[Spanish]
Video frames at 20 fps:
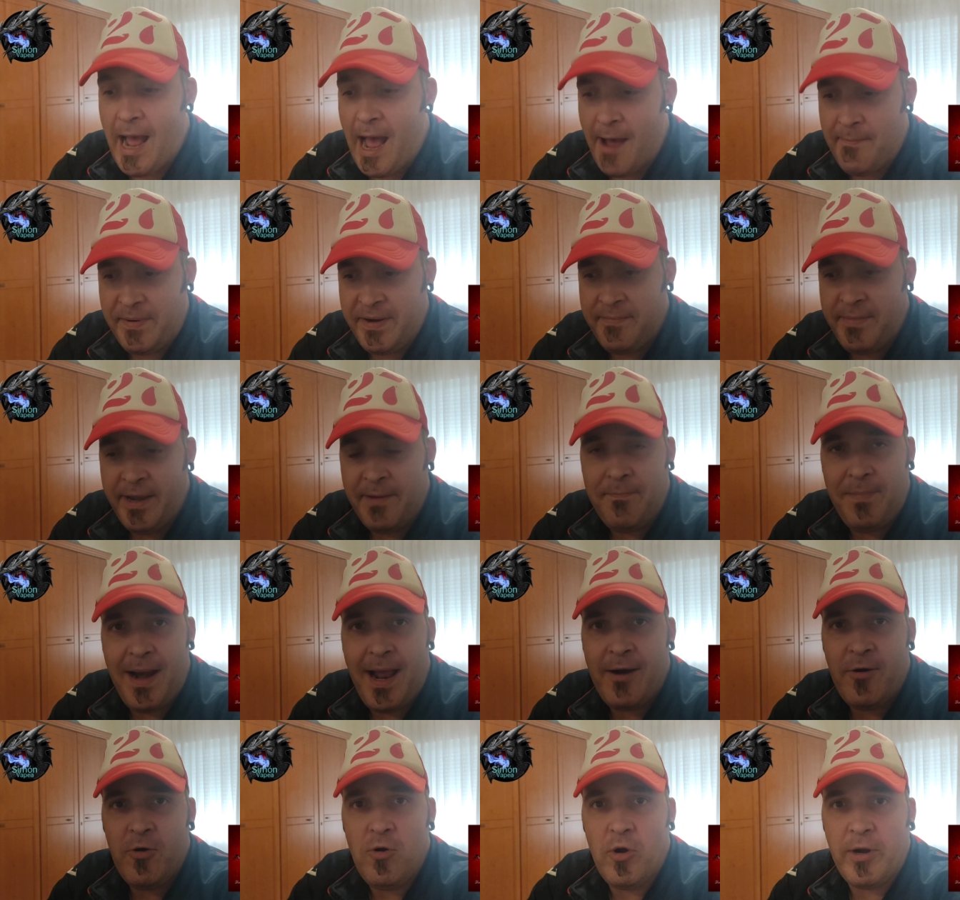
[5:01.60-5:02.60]
A primer
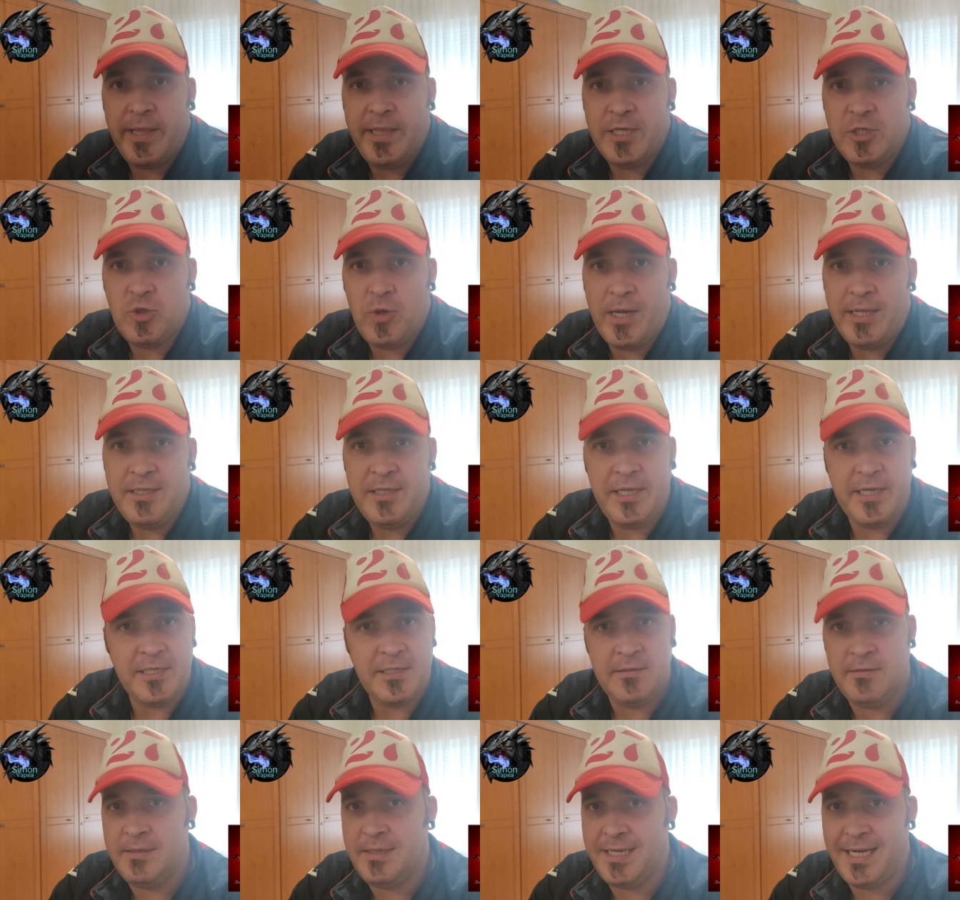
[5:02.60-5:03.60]
plano, lo que he dicho
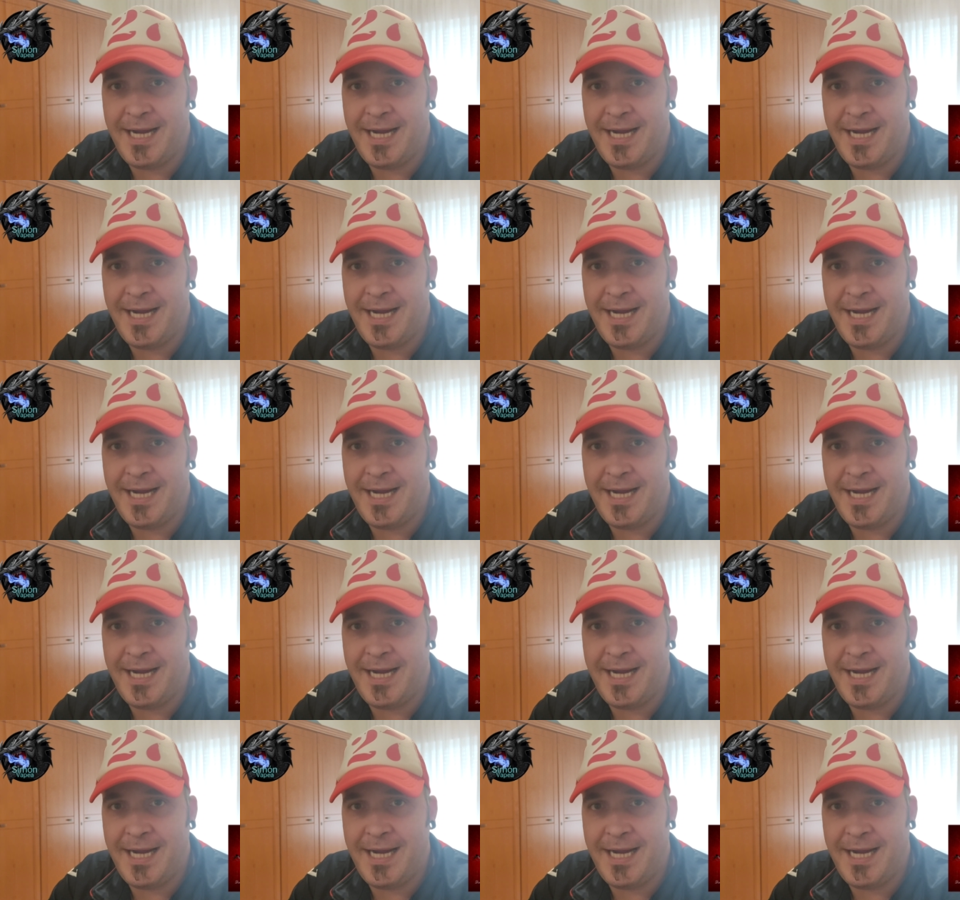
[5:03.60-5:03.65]
antes,